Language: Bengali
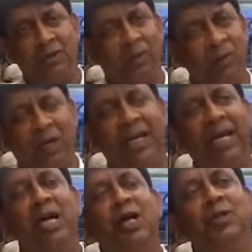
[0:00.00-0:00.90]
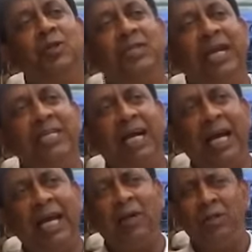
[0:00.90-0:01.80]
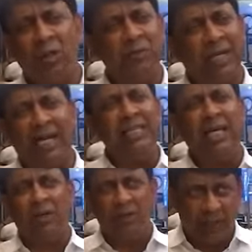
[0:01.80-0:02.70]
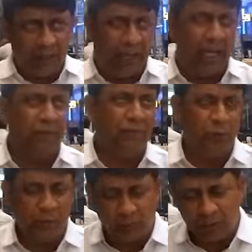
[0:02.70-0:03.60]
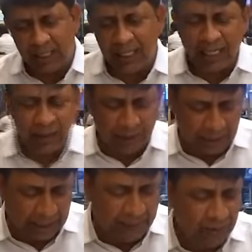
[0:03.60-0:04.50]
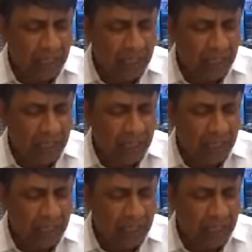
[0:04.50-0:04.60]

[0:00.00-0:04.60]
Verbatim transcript: সমতলে তো সেই জায়গায় এগুলো সব চ্যালেঞ্জিং এগুলো করতে গেলে এই